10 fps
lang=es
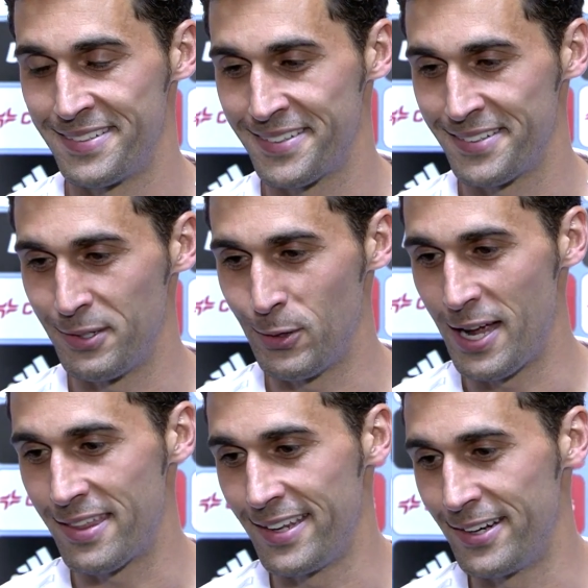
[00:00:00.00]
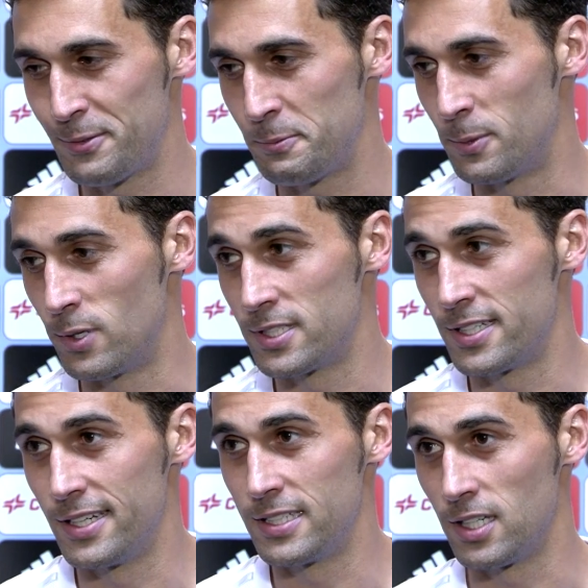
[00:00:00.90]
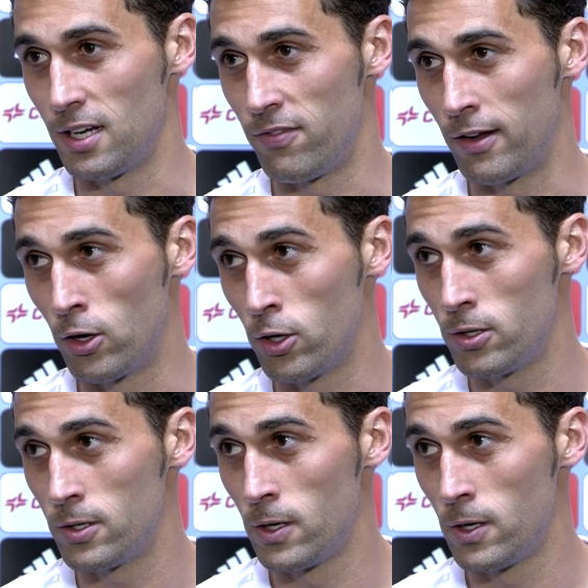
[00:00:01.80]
¿Qué te voy a decir? No? Pues eh, significó